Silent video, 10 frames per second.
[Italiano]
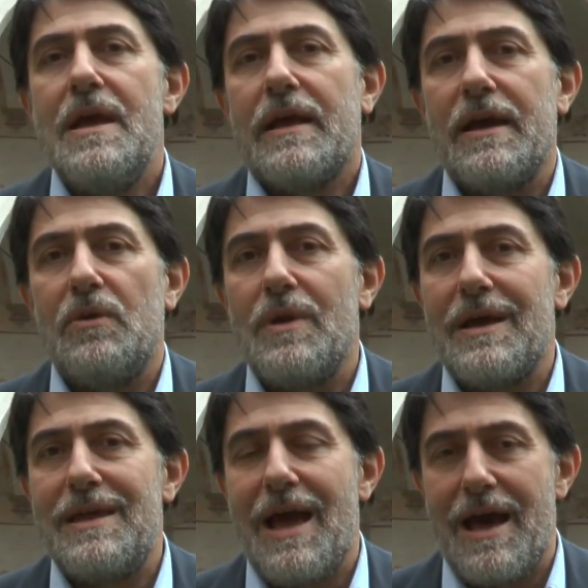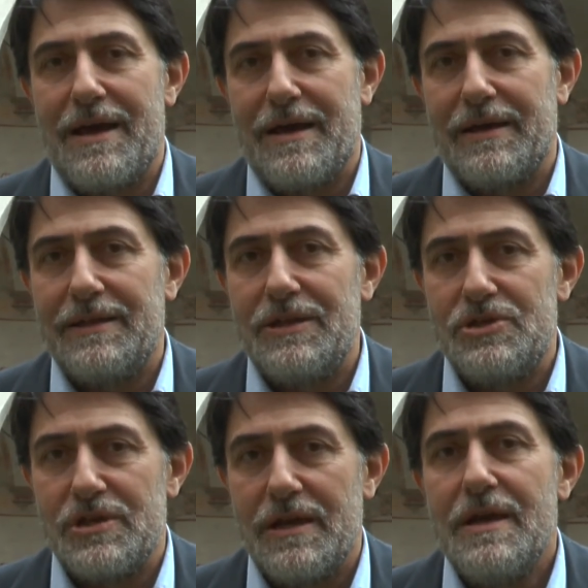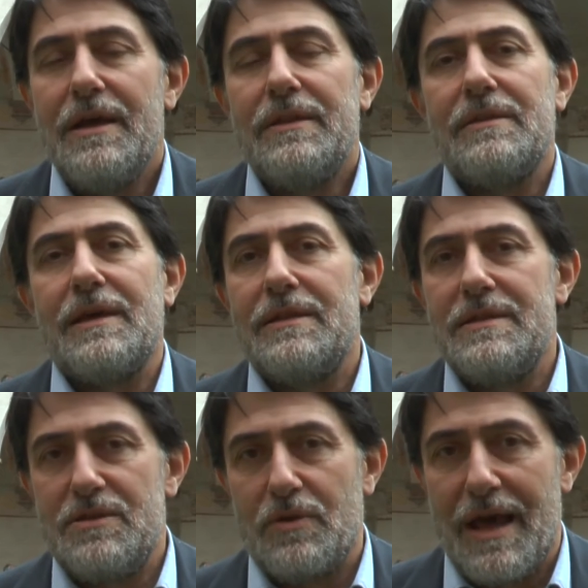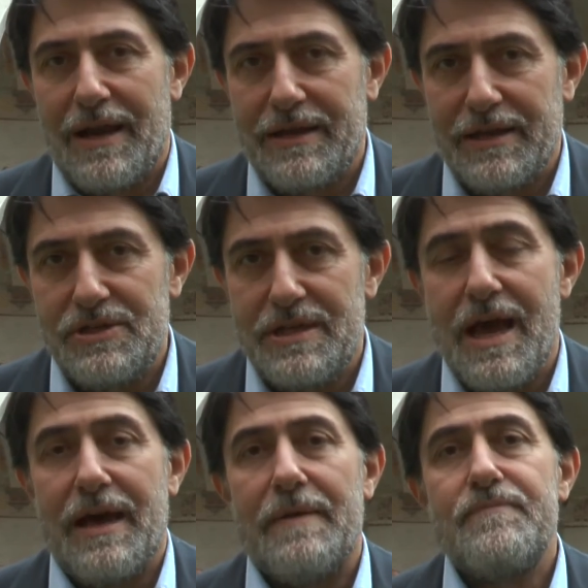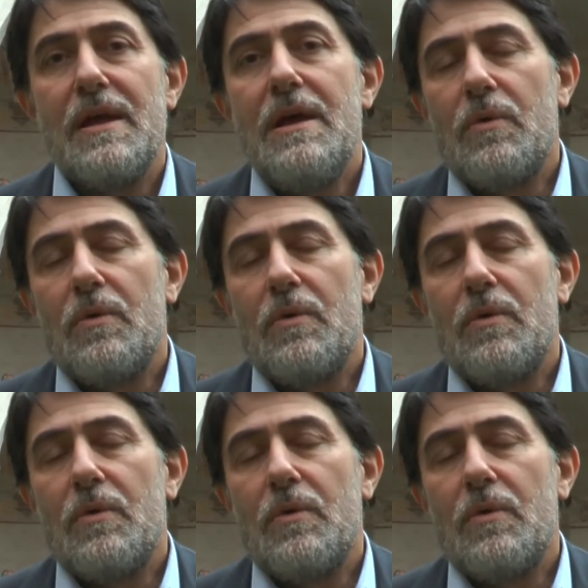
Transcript: che hanno una chiara radice tradizionale cristiana.